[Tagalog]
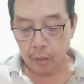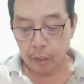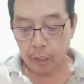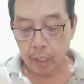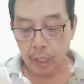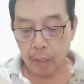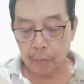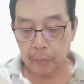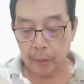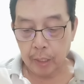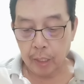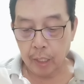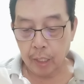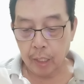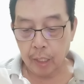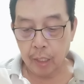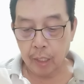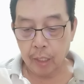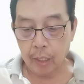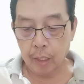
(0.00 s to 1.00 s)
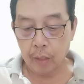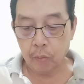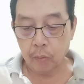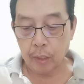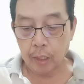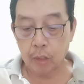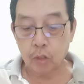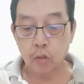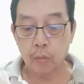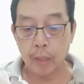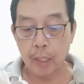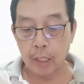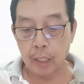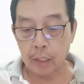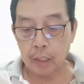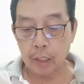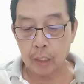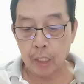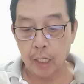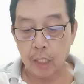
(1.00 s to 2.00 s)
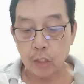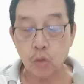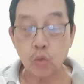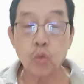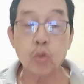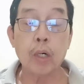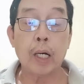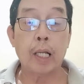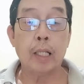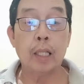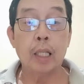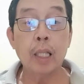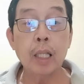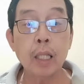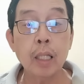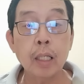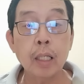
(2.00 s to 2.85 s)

Kaya pala walang dumarating na asukal.